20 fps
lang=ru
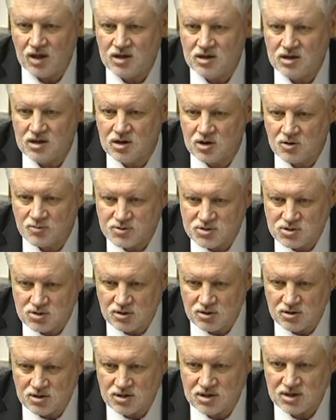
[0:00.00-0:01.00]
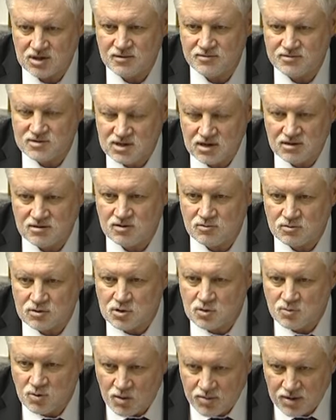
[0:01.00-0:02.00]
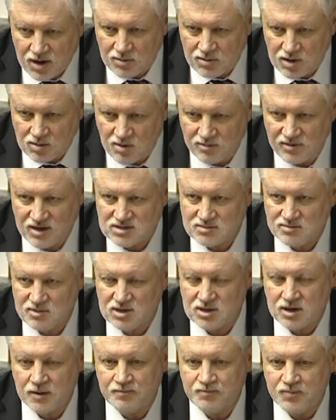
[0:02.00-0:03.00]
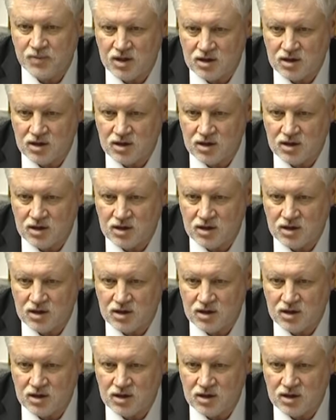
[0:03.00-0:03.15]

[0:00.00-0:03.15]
и коррупционные, и все, вот любую проблему возьмите,